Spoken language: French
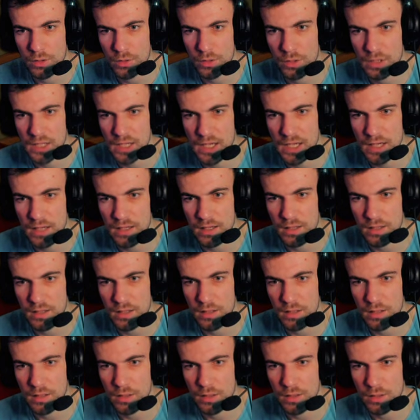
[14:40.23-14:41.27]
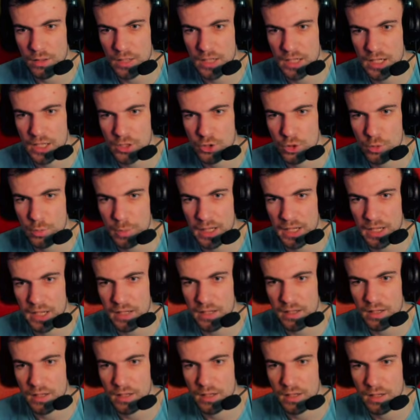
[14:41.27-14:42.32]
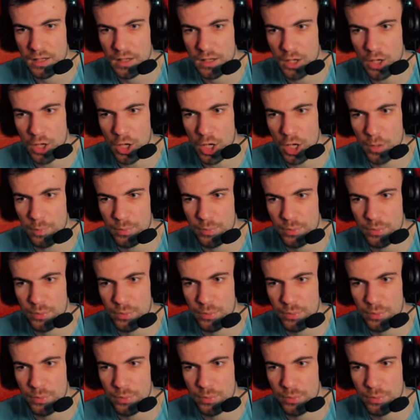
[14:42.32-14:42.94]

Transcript: Ok. Et là, je suis prêt. Hop